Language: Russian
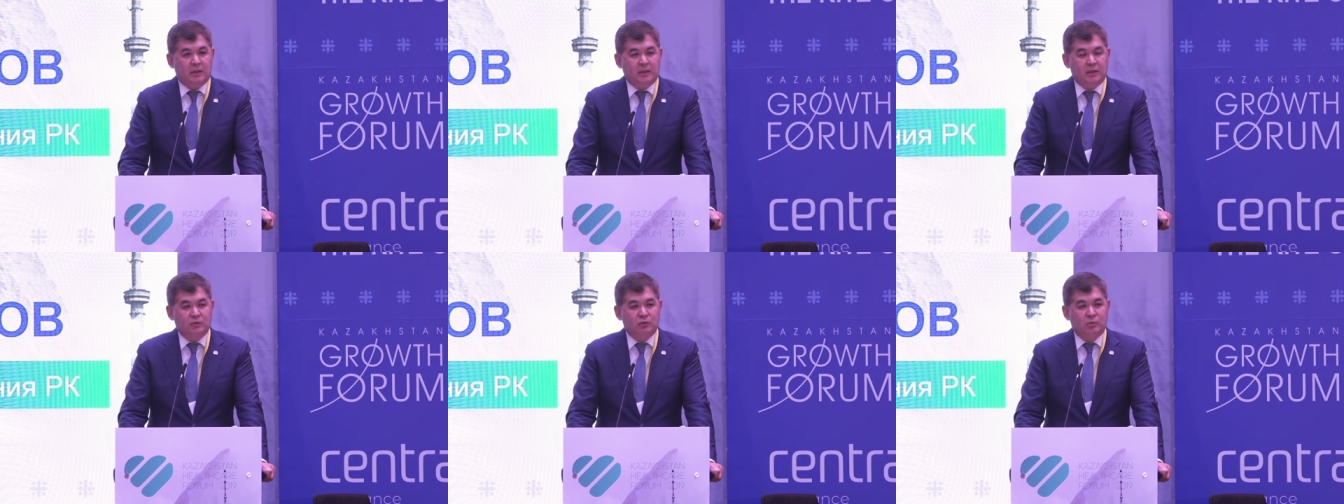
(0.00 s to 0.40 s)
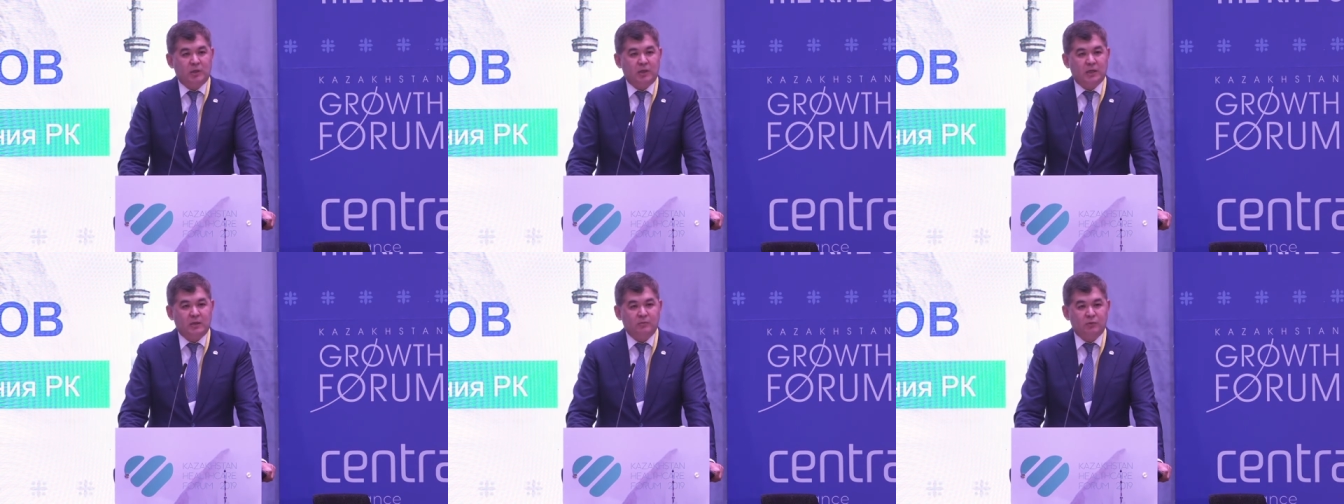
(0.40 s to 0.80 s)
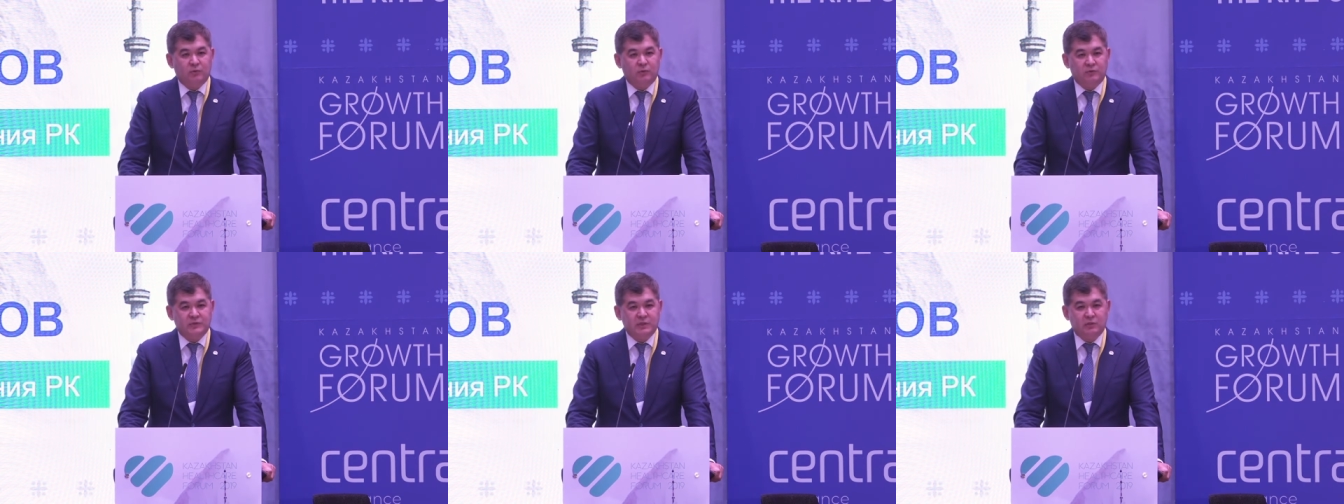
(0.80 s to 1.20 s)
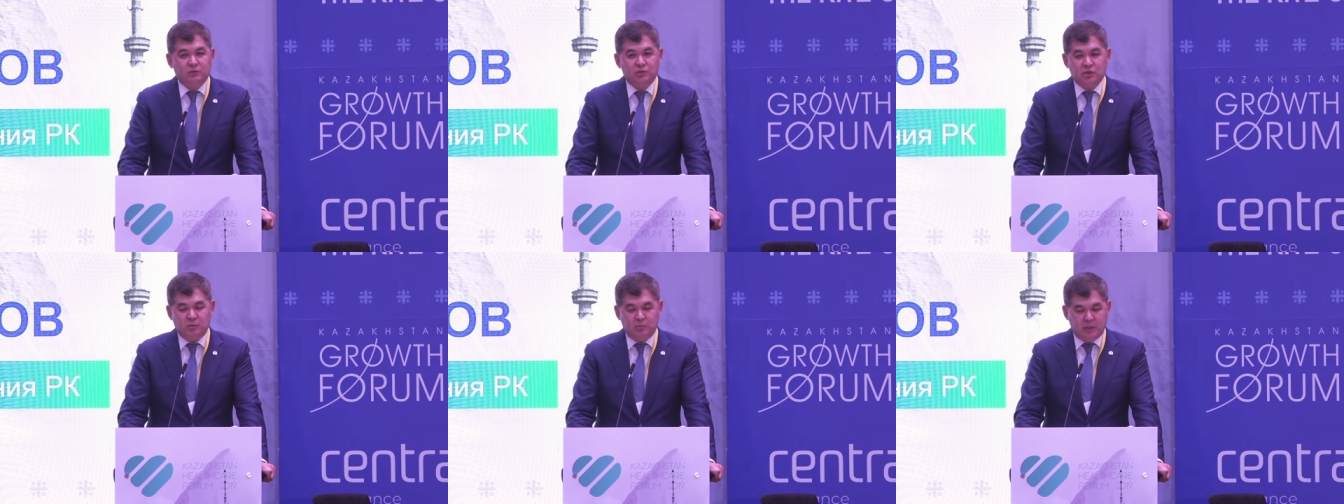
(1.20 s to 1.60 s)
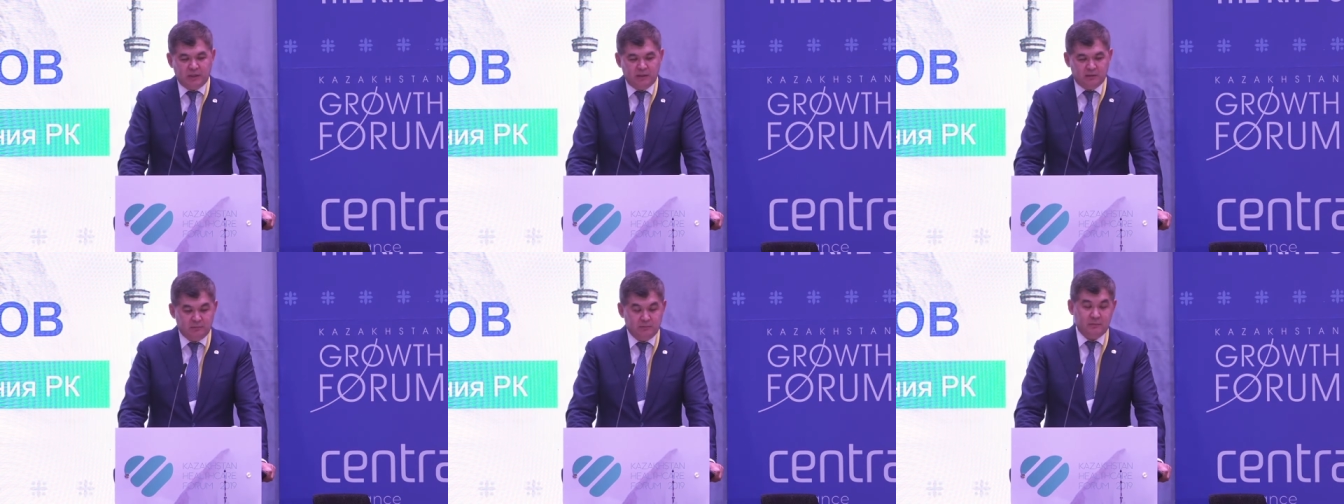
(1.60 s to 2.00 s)
эту программу в следующие
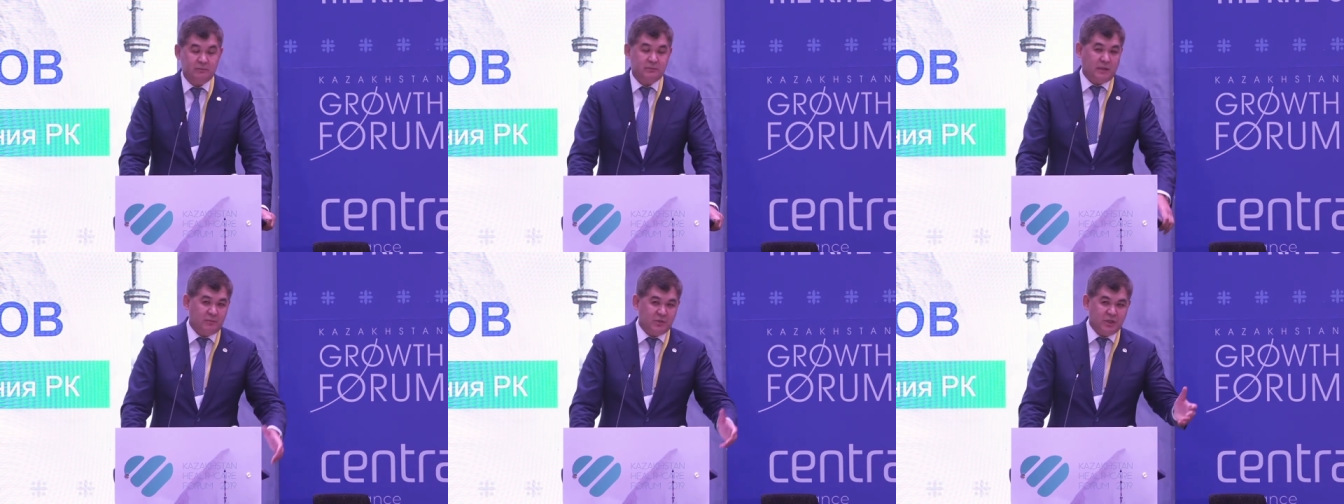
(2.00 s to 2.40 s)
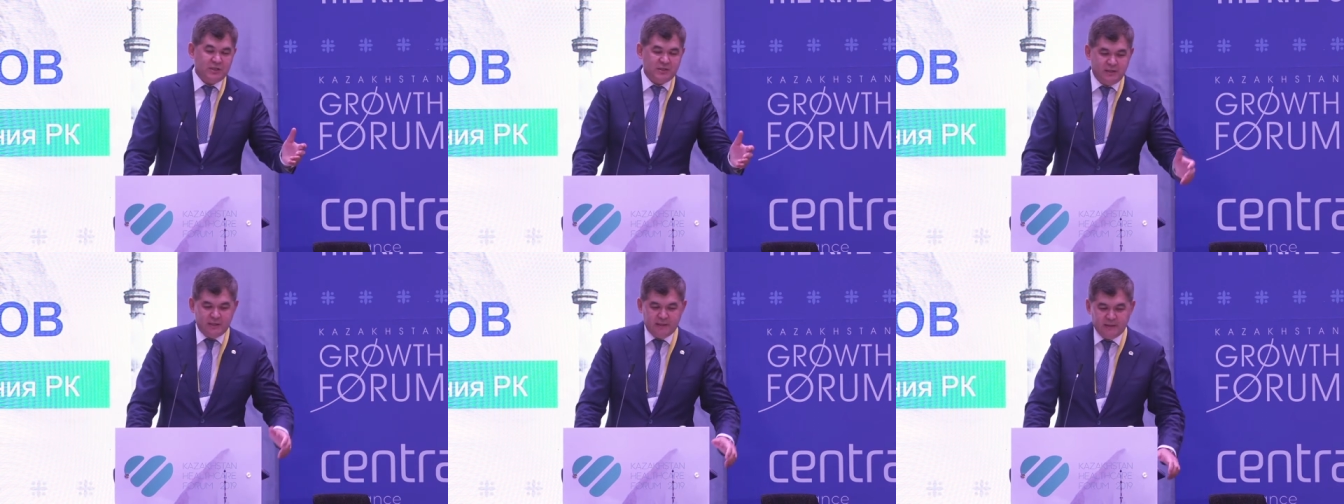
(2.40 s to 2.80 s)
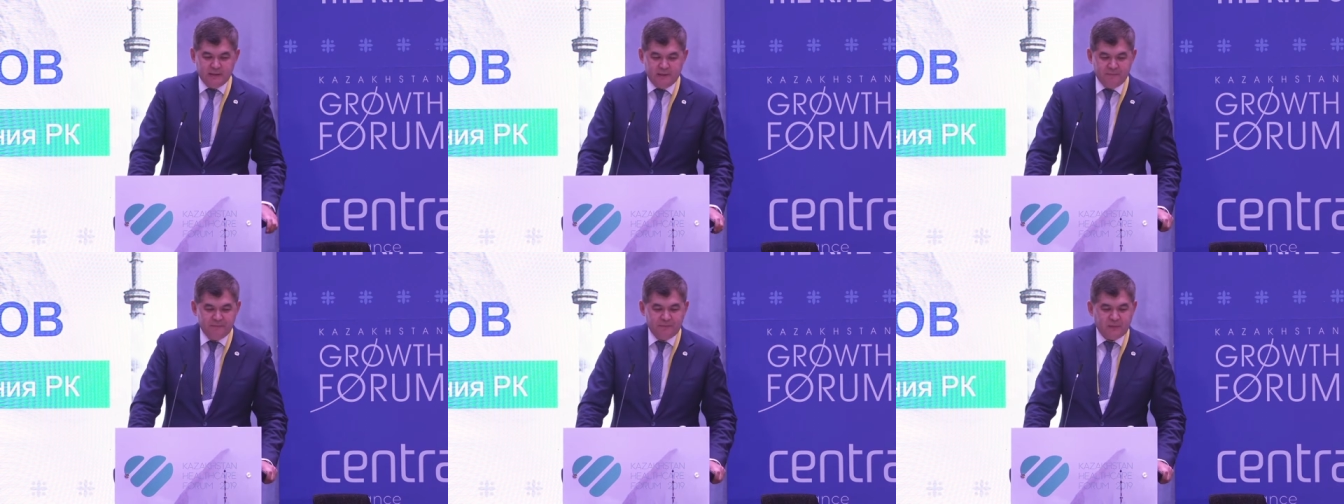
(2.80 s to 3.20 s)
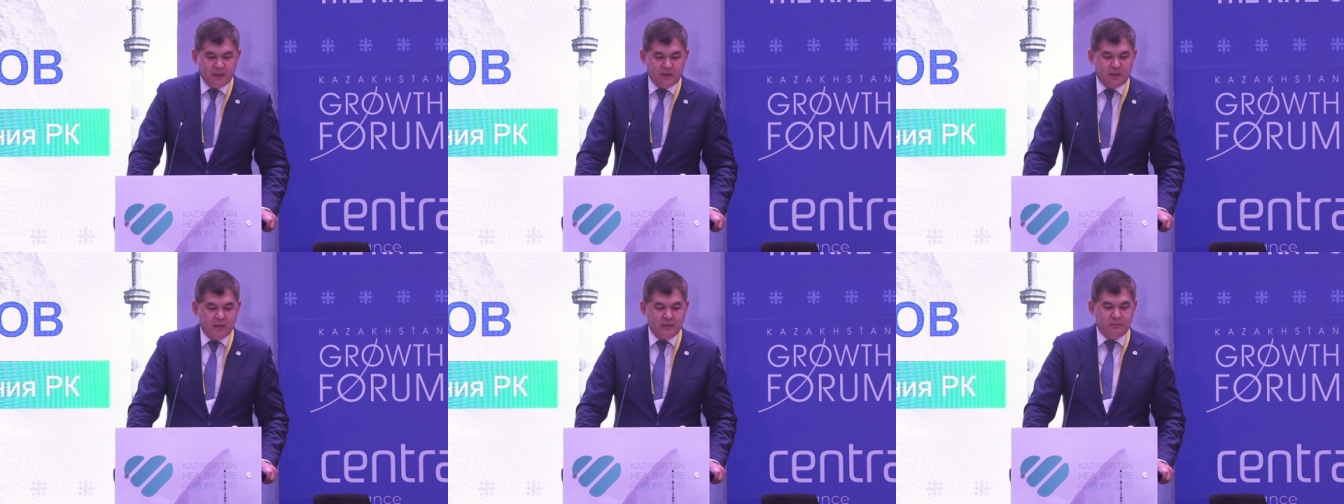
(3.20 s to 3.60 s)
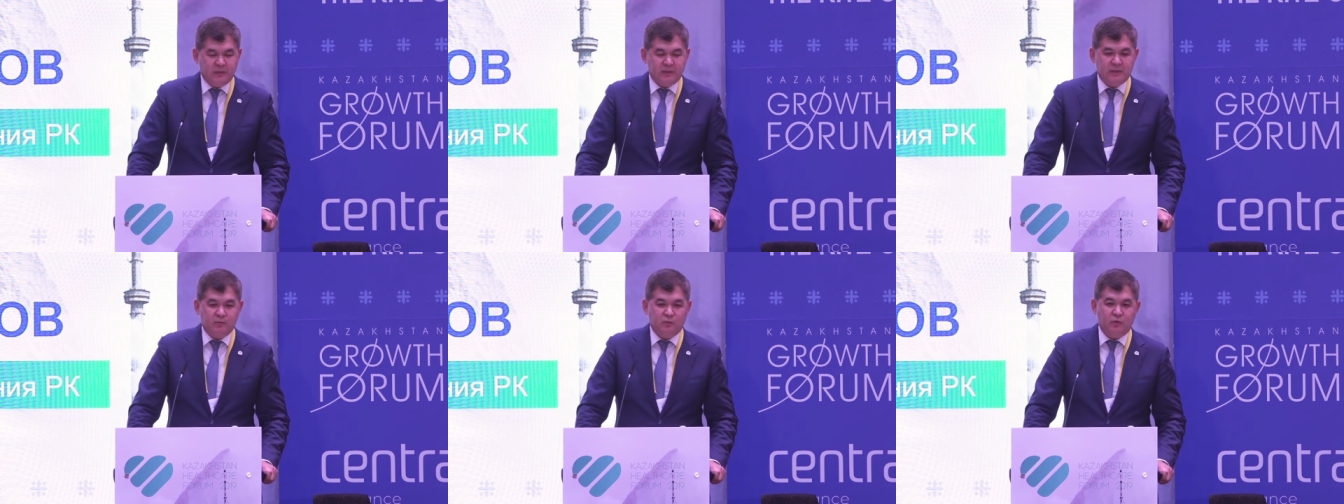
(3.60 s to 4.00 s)
5-6 лет,
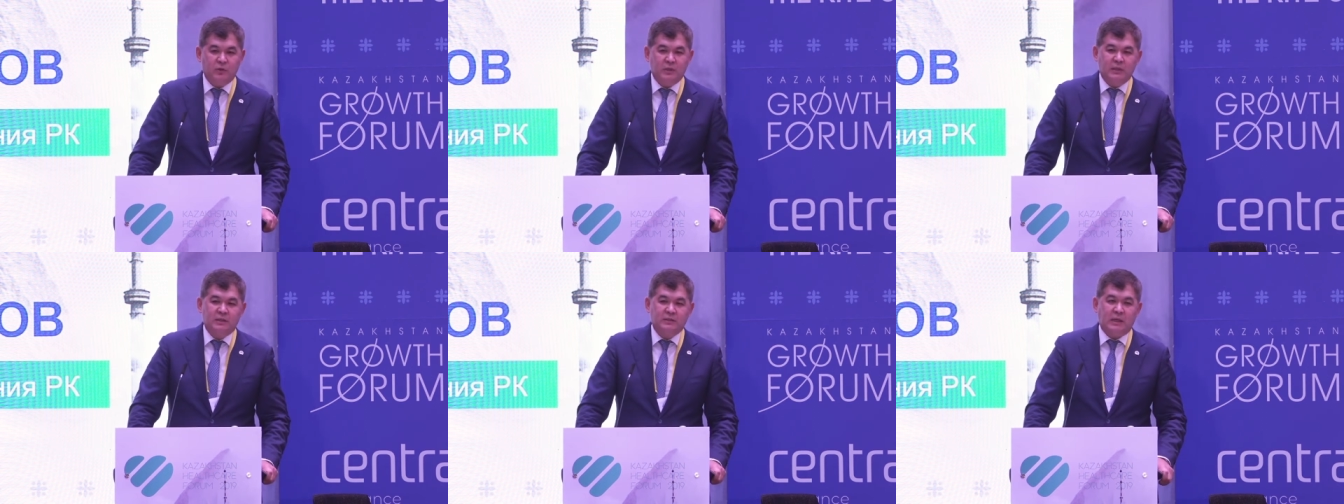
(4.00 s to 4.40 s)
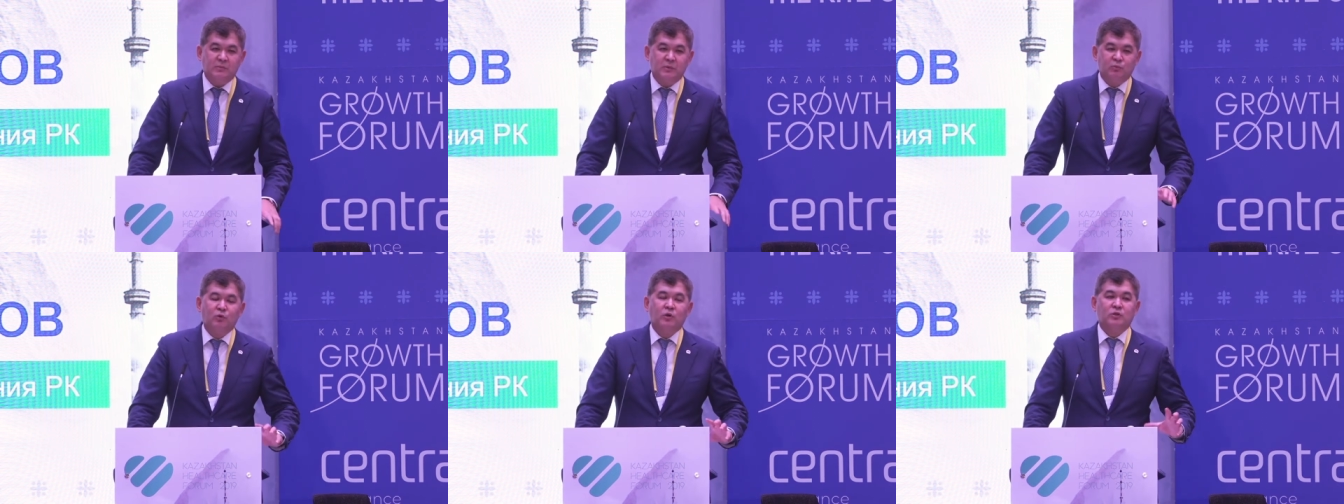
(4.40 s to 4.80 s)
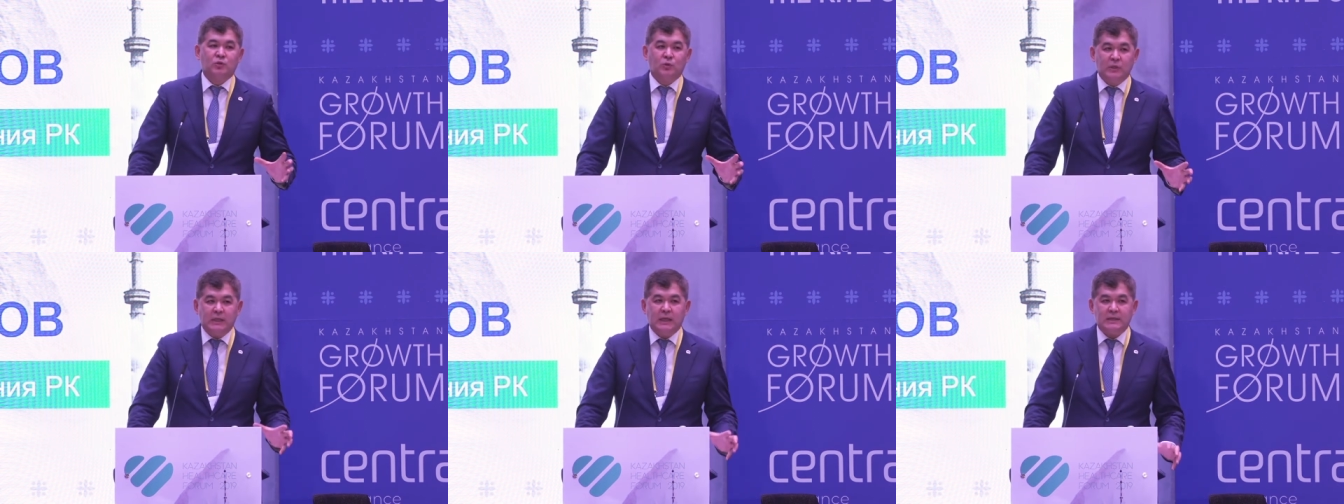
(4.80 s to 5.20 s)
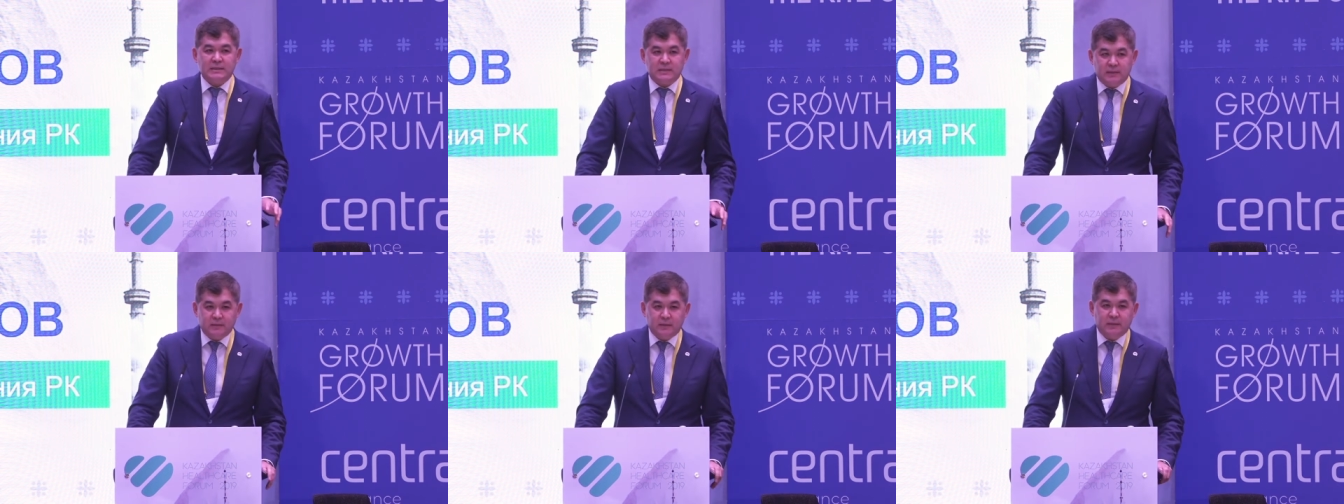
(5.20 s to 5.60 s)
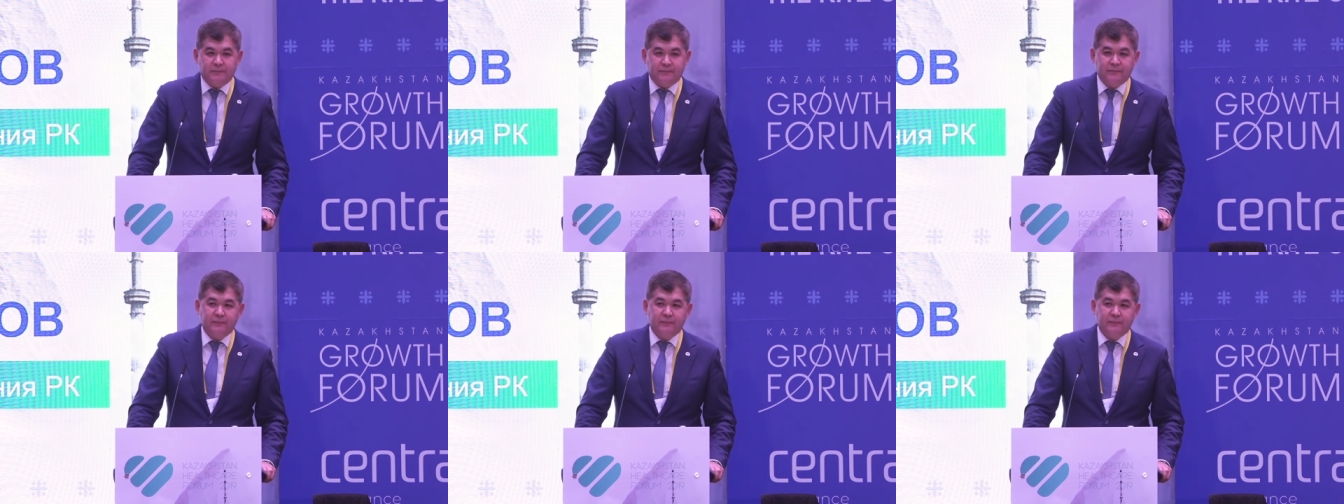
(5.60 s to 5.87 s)
поэтому там немного другие акценты.